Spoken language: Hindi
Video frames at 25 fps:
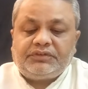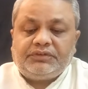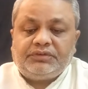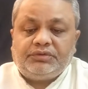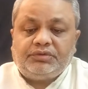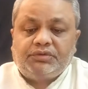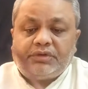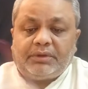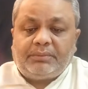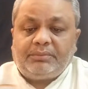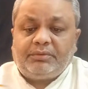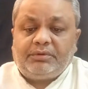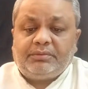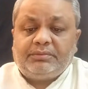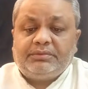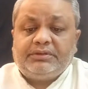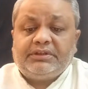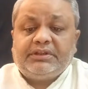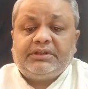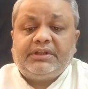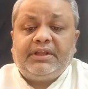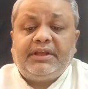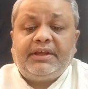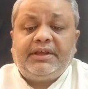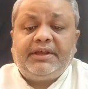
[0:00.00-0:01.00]
तो आपको
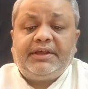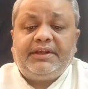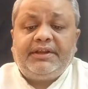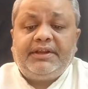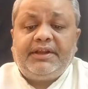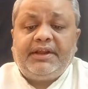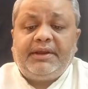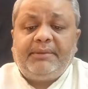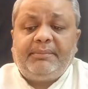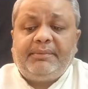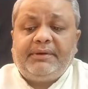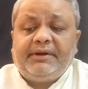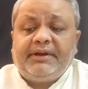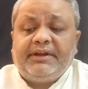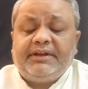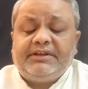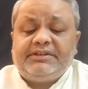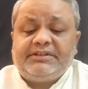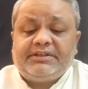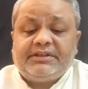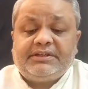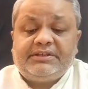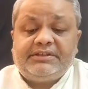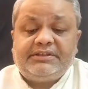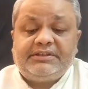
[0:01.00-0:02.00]
बता दें कि ये
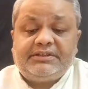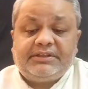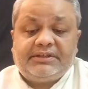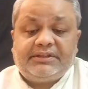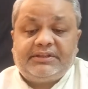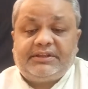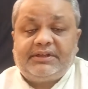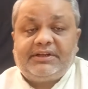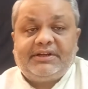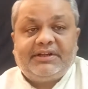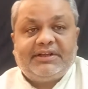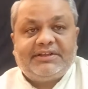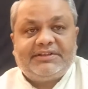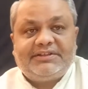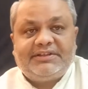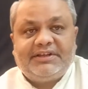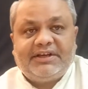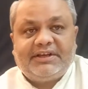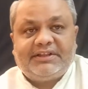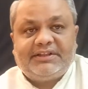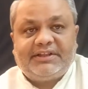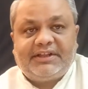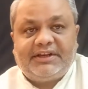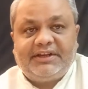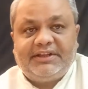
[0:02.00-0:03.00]
प्रडिक्शन चंद्र राशि
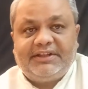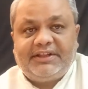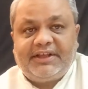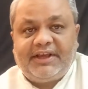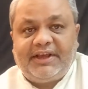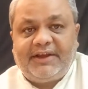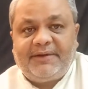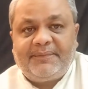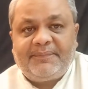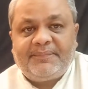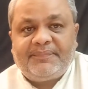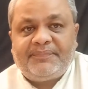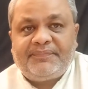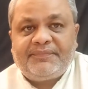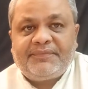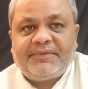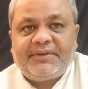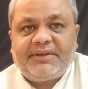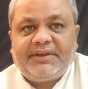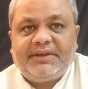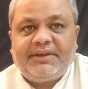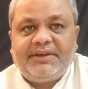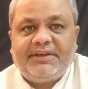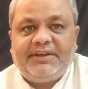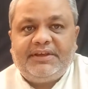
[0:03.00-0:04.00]
आधारित है
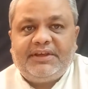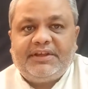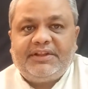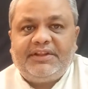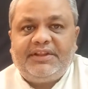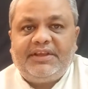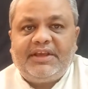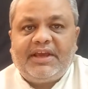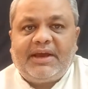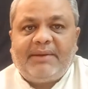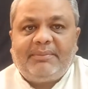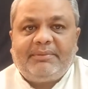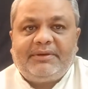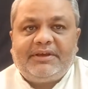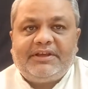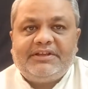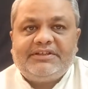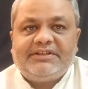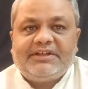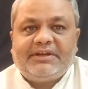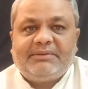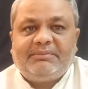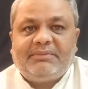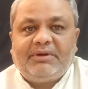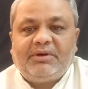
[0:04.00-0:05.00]
यदि आपकी
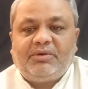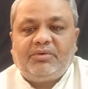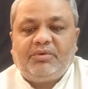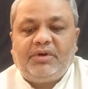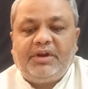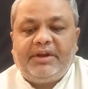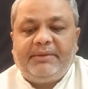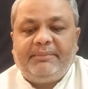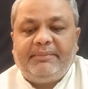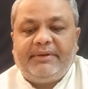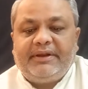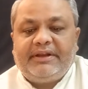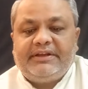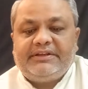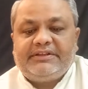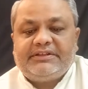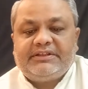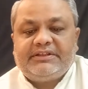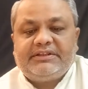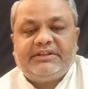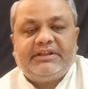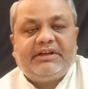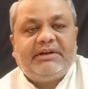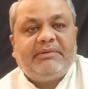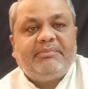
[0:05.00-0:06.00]
जन्म कुंडली में
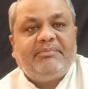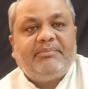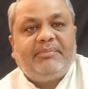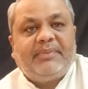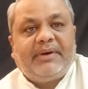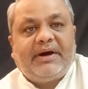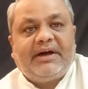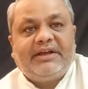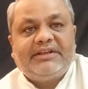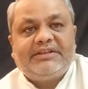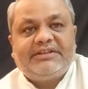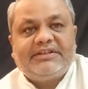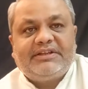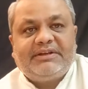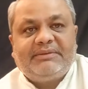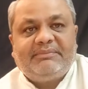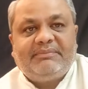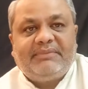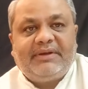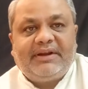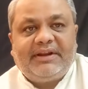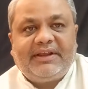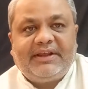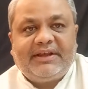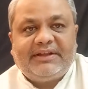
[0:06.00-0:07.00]
चंद्र पाँच
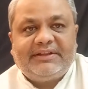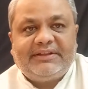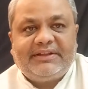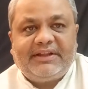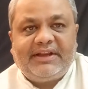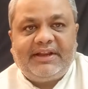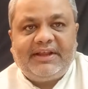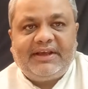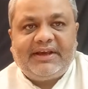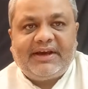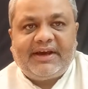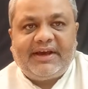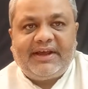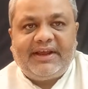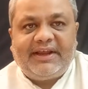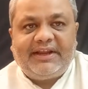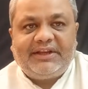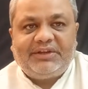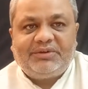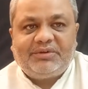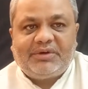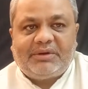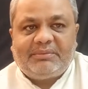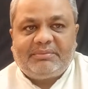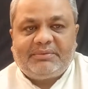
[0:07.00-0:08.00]
नंबर के अंदर लिखा है
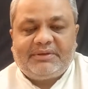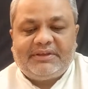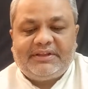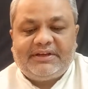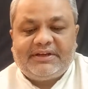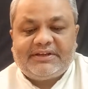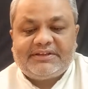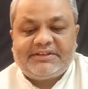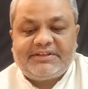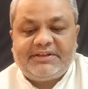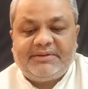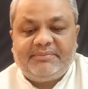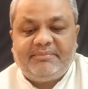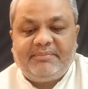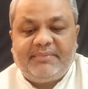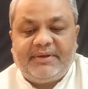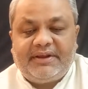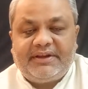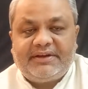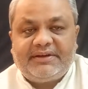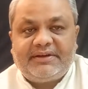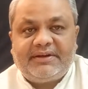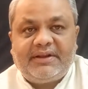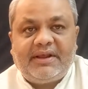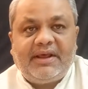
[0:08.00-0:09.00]
तो आपकी राशि
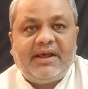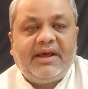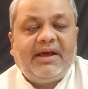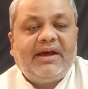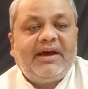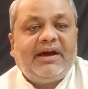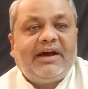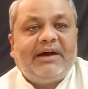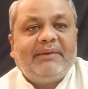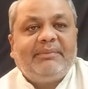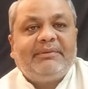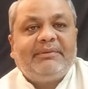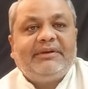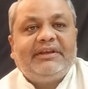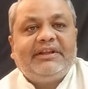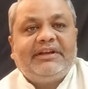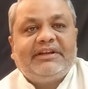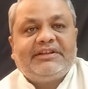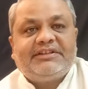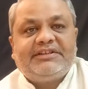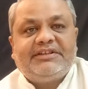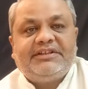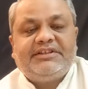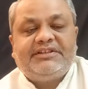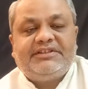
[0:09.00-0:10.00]
में आपकी
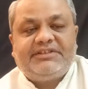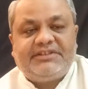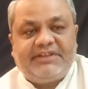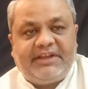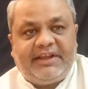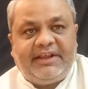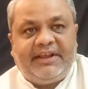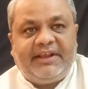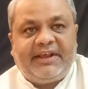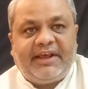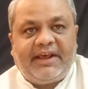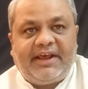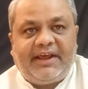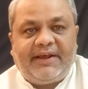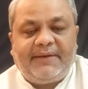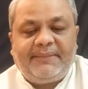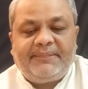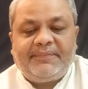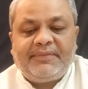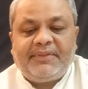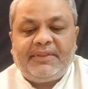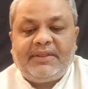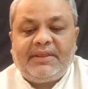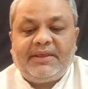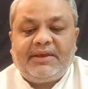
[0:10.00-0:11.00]
राशि सी है
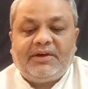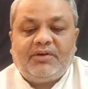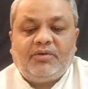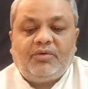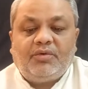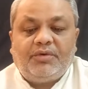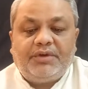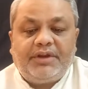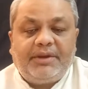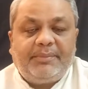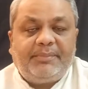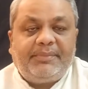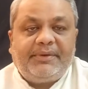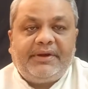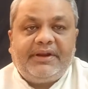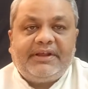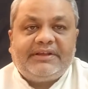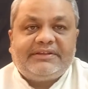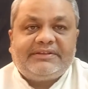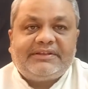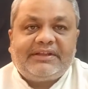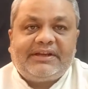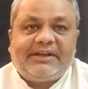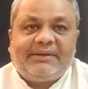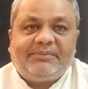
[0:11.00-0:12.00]
और ये
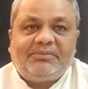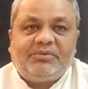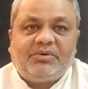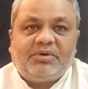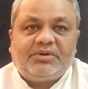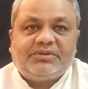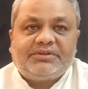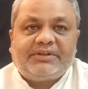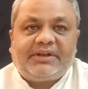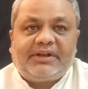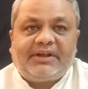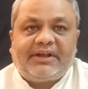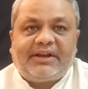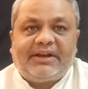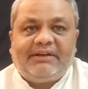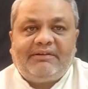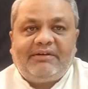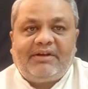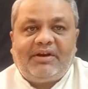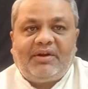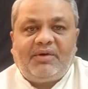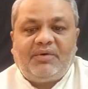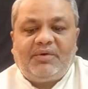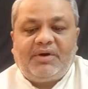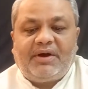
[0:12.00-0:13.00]
प्रिडिक्शन आपको असर करने
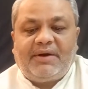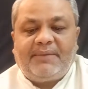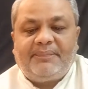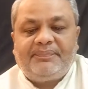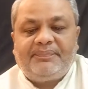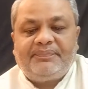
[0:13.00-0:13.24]
वाला होगा